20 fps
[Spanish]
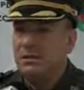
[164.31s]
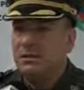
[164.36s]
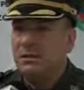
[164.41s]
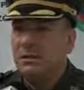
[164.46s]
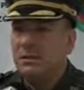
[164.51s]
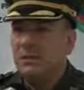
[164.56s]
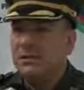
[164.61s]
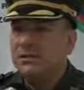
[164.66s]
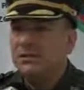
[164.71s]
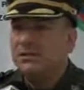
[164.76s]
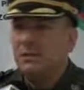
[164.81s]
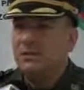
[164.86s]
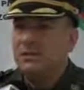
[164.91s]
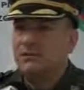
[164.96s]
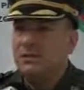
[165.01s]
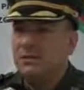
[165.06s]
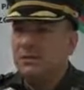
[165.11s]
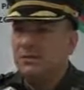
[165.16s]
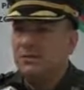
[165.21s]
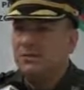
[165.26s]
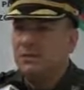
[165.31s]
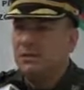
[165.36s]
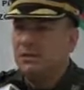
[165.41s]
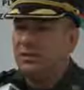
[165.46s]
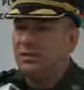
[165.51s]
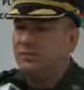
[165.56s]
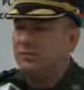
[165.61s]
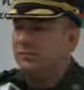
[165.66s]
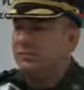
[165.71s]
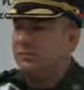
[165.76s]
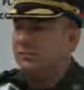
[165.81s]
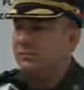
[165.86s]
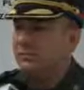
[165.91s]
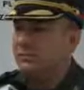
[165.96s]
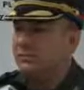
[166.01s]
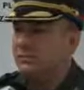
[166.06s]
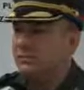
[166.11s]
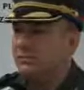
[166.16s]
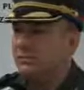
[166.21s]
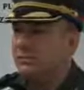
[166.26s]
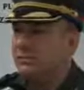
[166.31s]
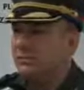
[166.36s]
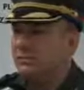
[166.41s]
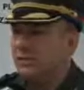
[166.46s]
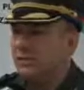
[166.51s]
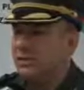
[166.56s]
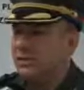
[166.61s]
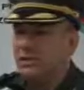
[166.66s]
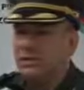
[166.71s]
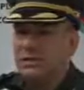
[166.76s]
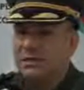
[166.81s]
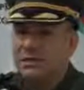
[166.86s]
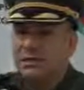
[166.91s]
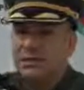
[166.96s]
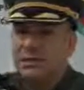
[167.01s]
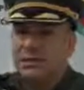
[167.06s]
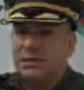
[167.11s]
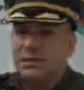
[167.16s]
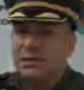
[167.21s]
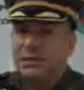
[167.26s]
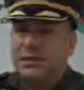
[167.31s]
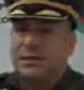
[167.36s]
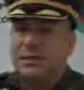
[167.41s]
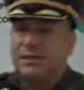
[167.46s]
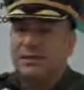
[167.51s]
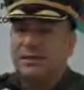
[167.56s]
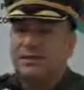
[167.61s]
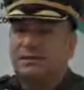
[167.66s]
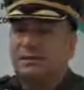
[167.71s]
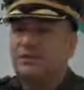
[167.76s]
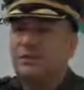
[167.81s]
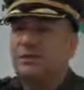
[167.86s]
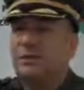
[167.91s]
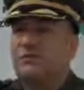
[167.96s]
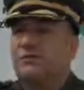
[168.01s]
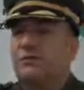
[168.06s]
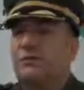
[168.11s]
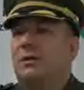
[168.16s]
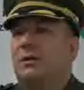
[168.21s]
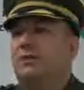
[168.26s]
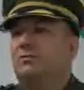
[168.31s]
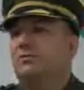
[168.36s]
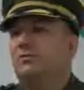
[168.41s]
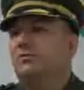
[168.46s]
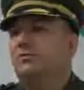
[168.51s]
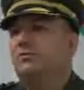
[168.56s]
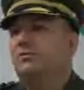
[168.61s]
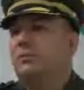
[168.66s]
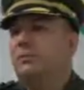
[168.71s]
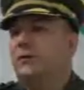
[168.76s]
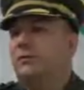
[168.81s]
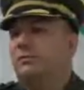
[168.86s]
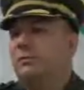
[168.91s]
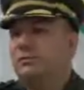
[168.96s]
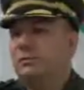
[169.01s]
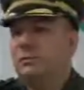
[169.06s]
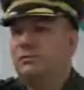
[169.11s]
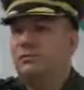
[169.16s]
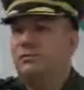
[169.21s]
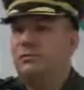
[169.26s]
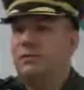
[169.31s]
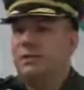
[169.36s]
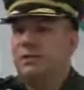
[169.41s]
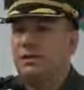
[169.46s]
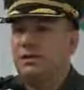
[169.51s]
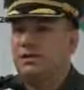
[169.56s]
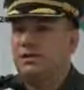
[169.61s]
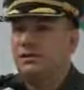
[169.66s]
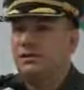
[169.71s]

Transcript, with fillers: La alerta es para todas las manifestaciones de agresión que podamos sobre la fuerza pública.